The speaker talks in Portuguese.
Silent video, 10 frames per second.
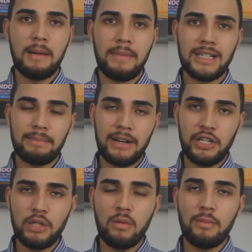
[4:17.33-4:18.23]
Mas a
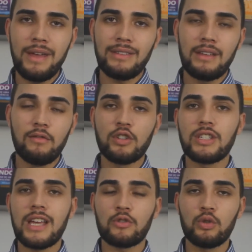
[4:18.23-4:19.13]
partir do momento que
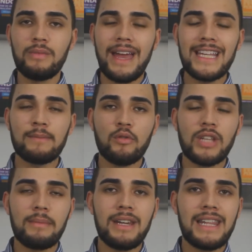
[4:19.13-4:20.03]
você assume a
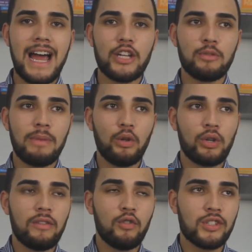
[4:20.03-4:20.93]
responsabilidade pelo
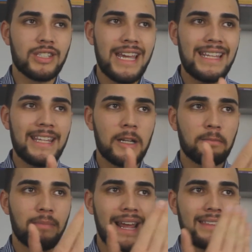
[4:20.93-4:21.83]
que você
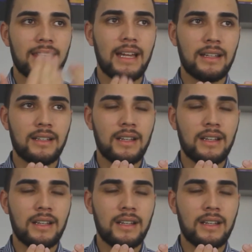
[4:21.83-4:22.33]
interpreta,